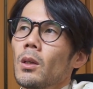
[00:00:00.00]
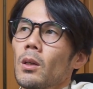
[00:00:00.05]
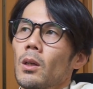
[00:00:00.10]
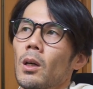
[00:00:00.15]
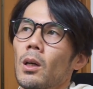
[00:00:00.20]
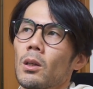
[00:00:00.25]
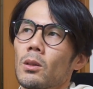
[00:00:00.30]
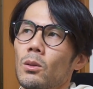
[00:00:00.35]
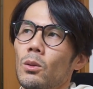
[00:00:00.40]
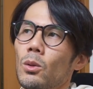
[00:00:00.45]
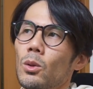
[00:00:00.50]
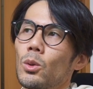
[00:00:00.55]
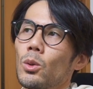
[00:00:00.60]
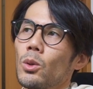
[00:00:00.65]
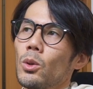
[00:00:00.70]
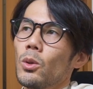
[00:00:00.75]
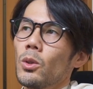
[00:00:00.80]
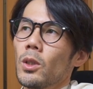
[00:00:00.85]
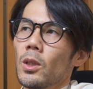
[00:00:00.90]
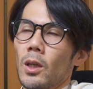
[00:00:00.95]
程
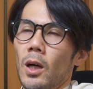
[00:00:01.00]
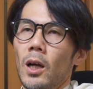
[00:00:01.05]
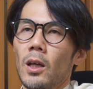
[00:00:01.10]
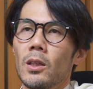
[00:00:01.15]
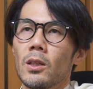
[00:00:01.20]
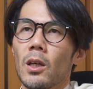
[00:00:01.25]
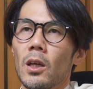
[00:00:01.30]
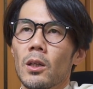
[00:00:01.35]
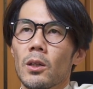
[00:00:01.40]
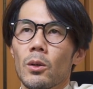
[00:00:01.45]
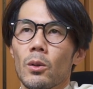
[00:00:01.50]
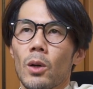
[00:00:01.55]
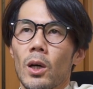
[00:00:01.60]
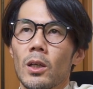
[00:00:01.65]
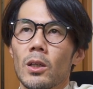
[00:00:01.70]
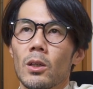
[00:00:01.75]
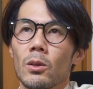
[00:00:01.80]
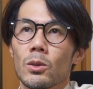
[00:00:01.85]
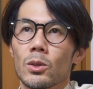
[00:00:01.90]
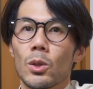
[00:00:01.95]
よい背景量、
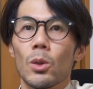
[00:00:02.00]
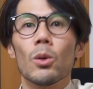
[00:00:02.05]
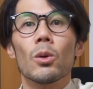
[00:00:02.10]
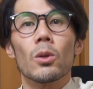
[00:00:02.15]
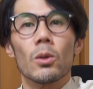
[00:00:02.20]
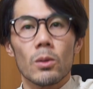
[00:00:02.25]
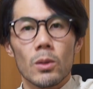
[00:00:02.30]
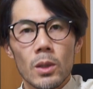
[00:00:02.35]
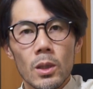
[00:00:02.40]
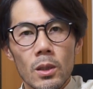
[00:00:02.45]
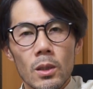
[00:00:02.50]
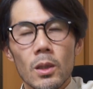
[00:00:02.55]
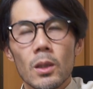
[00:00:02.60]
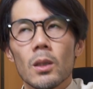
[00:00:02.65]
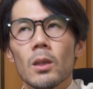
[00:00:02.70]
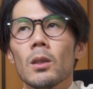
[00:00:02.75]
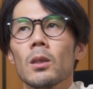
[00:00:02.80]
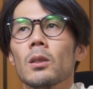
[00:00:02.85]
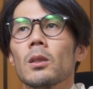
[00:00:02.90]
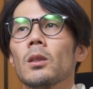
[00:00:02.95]
背景の情報量がね、
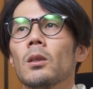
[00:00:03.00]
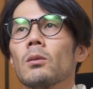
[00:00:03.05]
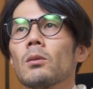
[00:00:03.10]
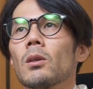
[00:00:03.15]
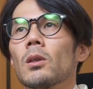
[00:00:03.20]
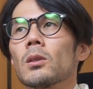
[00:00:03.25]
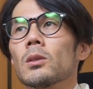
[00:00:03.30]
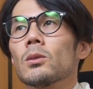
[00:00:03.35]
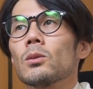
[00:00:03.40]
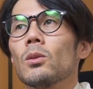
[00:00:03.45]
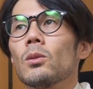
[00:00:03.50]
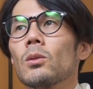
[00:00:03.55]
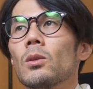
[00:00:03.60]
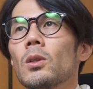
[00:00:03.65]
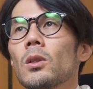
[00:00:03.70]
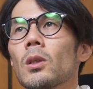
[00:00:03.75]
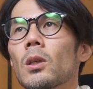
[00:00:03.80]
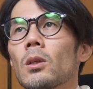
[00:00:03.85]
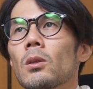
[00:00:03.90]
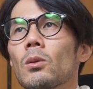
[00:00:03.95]
になるからすごくい
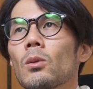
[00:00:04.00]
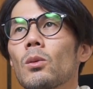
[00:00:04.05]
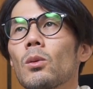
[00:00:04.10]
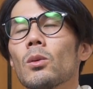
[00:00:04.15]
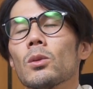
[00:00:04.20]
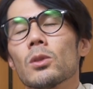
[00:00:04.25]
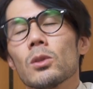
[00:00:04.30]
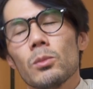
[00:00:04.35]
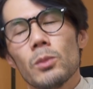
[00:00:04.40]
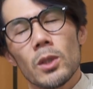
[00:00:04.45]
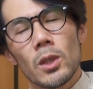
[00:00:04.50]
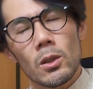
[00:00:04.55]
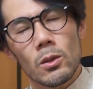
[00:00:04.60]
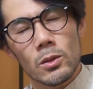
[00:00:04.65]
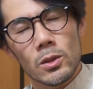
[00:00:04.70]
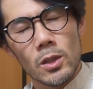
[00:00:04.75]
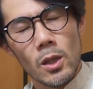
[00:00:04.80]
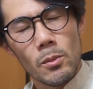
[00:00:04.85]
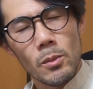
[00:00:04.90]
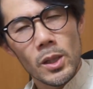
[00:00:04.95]
いんだけど、50ミリだと
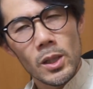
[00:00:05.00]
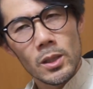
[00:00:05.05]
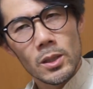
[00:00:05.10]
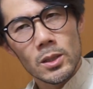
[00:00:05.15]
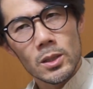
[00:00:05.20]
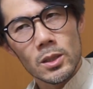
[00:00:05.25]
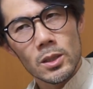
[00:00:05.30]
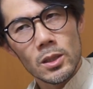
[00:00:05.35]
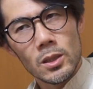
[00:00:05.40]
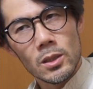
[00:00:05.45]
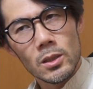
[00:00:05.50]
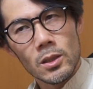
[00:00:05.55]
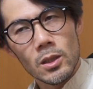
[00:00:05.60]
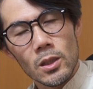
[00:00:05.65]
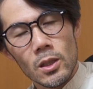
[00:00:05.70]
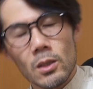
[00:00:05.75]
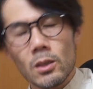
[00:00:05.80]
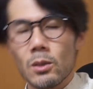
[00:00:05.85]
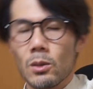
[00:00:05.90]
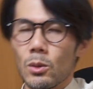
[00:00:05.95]
狭いしって
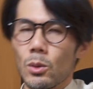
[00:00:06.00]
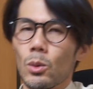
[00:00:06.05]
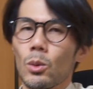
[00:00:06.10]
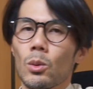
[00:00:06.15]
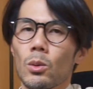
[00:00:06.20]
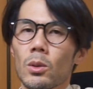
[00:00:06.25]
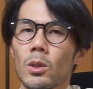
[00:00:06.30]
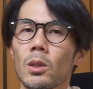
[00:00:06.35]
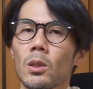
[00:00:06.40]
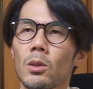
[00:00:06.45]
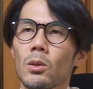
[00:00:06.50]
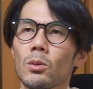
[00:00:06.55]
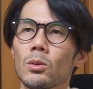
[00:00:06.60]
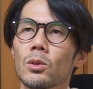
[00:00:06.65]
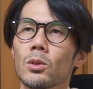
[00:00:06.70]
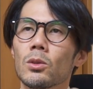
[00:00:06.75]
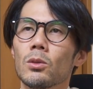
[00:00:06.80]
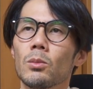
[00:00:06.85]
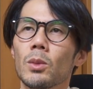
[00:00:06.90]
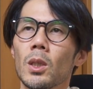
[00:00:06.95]
なってるところに
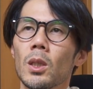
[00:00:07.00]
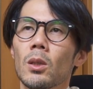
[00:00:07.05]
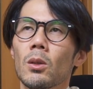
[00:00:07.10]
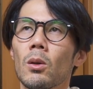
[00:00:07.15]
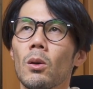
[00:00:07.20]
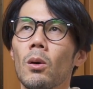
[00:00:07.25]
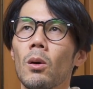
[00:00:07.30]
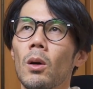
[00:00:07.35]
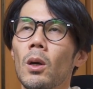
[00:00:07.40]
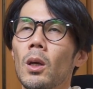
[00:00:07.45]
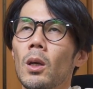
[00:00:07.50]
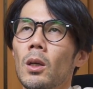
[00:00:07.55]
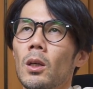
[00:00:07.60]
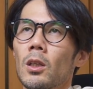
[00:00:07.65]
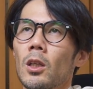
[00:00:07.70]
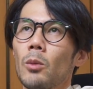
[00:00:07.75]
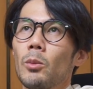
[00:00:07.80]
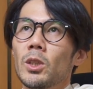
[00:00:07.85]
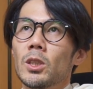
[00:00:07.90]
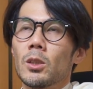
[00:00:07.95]
40ミリを
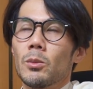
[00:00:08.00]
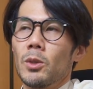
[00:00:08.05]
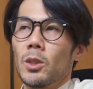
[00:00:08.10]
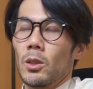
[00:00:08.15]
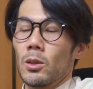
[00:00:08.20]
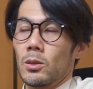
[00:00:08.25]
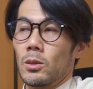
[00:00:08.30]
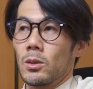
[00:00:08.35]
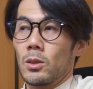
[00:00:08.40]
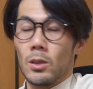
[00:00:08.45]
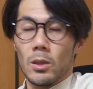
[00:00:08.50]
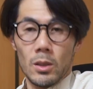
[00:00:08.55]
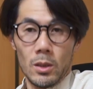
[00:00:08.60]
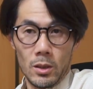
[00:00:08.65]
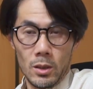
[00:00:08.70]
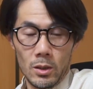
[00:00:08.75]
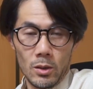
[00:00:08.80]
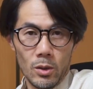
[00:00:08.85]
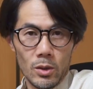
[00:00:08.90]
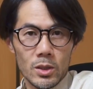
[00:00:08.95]
試してみたら、
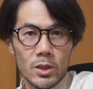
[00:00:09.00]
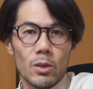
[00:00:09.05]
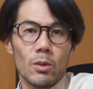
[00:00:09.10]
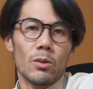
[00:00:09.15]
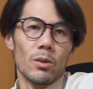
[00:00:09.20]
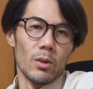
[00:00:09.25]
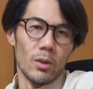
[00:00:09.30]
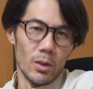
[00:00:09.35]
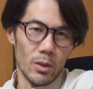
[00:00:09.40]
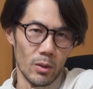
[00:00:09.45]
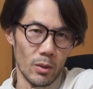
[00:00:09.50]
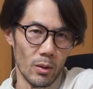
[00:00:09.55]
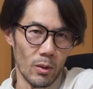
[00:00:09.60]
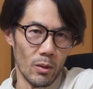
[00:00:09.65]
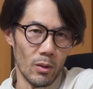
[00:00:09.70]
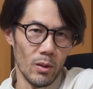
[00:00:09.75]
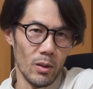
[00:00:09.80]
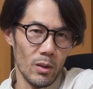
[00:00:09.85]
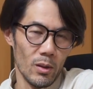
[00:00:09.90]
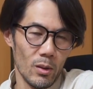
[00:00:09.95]
すごいちょうどいいの
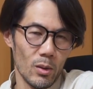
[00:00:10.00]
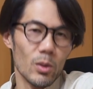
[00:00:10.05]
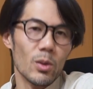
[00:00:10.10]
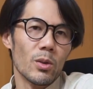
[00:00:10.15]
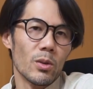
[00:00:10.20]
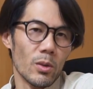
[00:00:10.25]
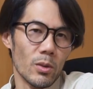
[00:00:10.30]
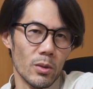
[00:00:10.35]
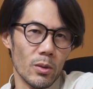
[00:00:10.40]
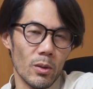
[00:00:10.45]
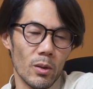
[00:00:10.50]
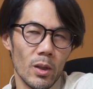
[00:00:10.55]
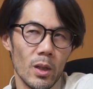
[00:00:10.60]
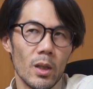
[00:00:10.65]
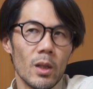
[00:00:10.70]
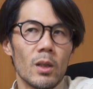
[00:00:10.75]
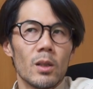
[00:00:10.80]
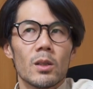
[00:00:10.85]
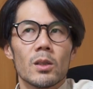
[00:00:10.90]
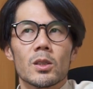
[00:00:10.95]
よ。程よいの。
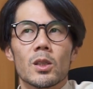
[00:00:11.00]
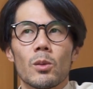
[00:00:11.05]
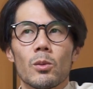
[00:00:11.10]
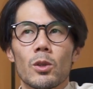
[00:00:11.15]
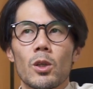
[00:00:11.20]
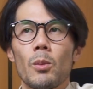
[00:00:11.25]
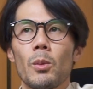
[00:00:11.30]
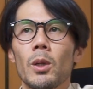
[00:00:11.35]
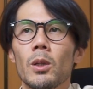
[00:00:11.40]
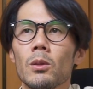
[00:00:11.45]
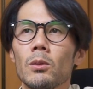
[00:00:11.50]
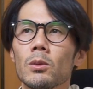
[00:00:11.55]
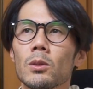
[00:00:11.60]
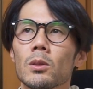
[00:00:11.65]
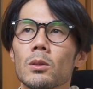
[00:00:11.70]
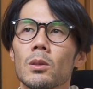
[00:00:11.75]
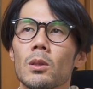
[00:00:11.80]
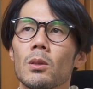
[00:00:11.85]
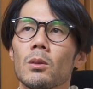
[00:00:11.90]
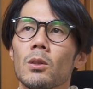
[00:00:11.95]
で、しかも手前に映っ
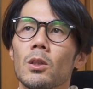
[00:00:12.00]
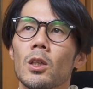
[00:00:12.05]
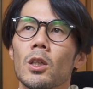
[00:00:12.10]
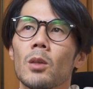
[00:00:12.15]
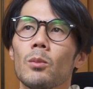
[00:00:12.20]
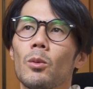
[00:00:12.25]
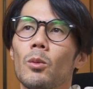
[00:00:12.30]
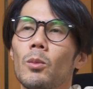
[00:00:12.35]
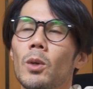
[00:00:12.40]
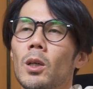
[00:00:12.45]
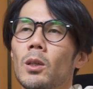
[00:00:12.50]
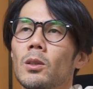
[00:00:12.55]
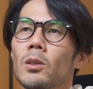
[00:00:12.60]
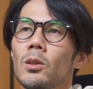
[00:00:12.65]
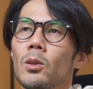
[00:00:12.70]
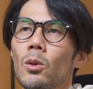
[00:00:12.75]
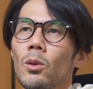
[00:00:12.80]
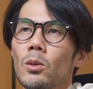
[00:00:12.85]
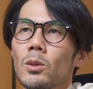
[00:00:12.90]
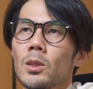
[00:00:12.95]
てる人間も、まあ、
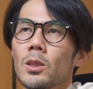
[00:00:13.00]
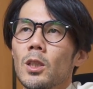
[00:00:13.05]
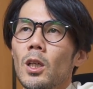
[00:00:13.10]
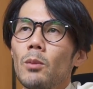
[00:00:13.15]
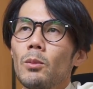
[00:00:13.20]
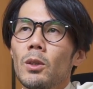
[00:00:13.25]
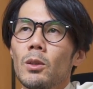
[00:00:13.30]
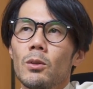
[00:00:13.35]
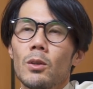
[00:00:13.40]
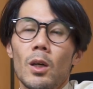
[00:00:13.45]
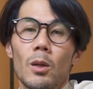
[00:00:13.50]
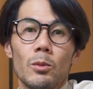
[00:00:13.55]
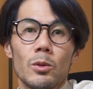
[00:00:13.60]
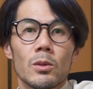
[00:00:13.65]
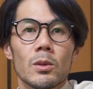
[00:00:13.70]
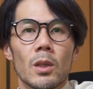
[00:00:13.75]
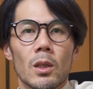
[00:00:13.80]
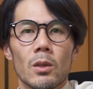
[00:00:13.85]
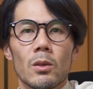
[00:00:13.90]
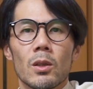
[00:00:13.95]
寄っちゃえば歪む
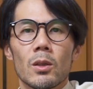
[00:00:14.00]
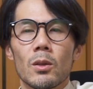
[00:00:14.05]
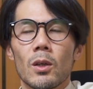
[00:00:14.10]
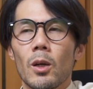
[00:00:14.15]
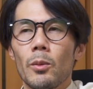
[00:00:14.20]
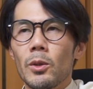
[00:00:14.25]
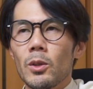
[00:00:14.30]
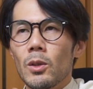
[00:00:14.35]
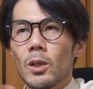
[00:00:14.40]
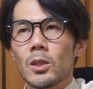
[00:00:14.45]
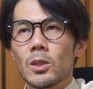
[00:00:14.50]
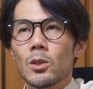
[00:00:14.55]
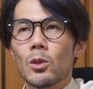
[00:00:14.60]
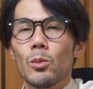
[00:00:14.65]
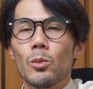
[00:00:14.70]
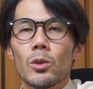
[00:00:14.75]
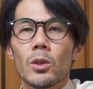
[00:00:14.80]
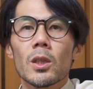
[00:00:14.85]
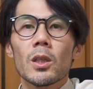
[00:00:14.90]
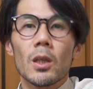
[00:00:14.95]
んだけど、あと画面の端っこ
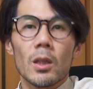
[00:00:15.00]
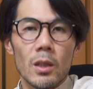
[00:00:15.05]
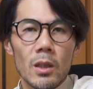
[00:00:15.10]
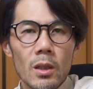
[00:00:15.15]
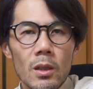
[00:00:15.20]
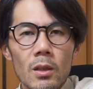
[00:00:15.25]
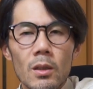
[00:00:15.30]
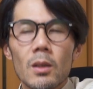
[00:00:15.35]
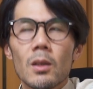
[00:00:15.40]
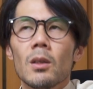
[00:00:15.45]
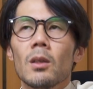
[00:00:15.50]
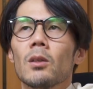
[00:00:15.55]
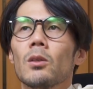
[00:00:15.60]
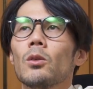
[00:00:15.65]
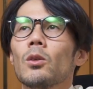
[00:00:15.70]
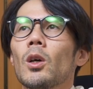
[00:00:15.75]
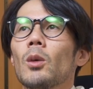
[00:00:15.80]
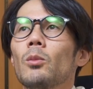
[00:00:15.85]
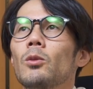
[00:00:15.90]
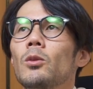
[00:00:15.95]
持ってきゃね、
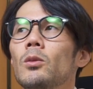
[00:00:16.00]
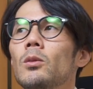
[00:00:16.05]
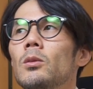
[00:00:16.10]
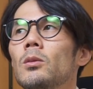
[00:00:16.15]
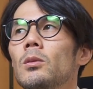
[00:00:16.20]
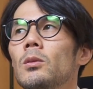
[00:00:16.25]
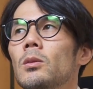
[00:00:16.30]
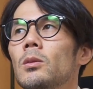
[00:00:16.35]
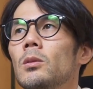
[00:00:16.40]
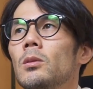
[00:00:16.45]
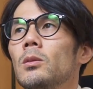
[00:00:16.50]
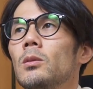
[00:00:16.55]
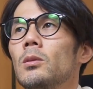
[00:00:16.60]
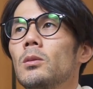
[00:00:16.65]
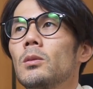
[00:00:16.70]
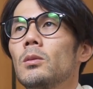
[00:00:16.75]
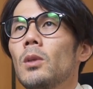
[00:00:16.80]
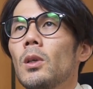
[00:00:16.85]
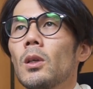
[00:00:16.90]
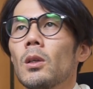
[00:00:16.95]
歪
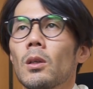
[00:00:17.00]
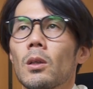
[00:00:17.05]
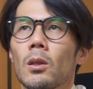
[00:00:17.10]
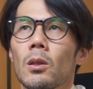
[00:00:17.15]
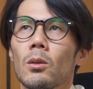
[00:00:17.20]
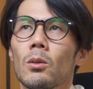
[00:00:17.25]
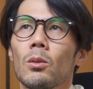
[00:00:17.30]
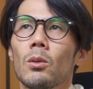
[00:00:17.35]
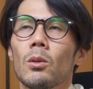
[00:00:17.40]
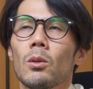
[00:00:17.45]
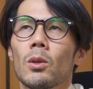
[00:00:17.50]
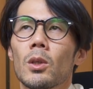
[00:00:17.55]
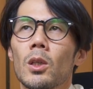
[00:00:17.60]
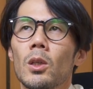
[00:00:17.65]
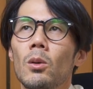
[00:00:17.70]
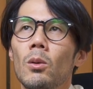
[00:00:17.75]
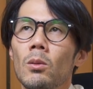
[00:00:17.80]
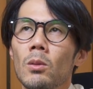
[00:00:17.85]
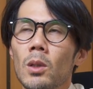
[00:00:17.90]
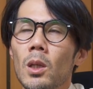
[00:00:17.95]
むわけだけど、
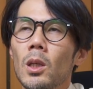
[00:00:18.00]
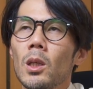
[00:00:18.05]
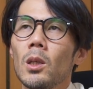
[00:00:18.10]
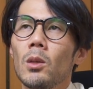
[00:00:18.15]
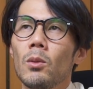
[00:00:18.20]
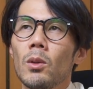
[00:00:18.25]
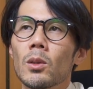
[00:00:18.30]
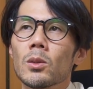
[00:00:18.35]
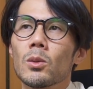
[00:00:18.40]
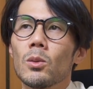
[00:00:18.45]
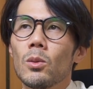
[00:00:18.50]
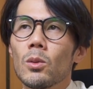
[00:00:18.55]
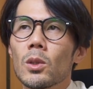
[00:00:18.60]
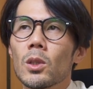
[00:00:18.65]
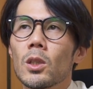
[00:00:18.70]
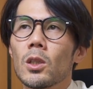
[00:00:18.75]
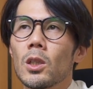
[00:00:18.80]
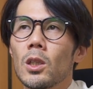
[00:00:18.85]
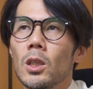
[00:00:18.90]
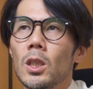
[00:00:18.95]
基本的にはそう
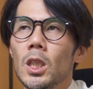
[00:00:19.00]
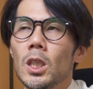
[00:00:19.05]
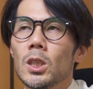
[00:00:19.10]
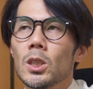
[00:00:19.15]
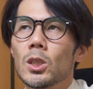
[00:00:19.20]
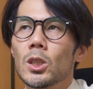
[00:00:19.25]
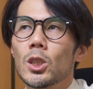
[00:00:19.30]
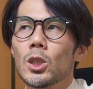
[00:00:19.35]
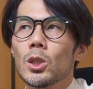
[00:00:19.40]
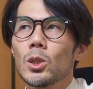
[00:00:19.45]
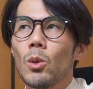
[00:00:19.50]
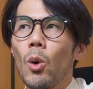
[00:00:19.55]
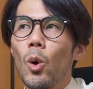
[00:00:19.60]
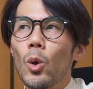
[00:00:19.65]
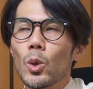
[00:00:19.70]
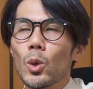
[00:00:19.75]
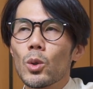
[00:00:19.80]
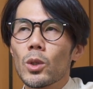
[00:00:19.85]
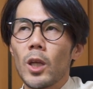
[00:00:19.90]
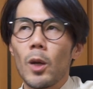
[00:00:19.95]
気にする
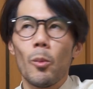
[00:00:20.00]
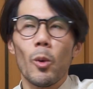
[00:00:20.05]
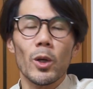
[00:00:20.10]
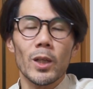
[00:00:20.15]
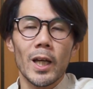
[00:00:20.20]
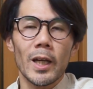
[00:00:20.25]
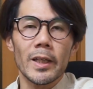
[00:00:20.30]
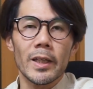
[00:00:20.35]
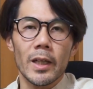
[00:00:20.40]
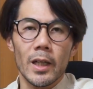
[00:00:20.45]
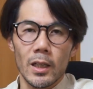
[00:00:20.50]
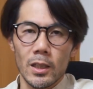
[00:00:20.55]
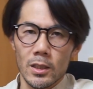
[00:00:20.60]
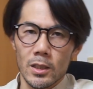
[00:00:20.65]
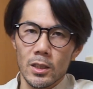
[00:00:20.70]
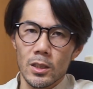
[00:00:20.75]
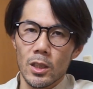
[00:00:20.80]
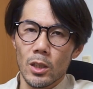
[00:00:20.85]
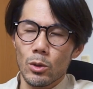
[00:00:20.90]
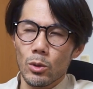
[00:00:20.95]
ほどでもない感
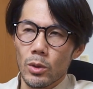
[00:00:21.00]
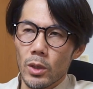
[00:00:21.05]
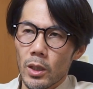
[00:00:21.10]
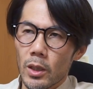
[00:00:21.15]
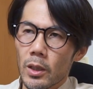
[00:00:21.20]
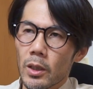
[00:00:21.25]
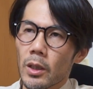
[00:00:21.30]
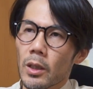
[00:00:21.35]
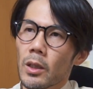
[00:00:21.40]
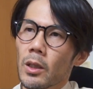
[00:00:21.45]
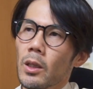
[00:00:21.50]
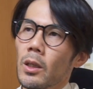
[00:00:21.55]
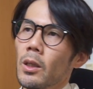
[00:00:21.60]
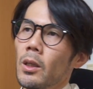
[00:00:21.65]
じなので、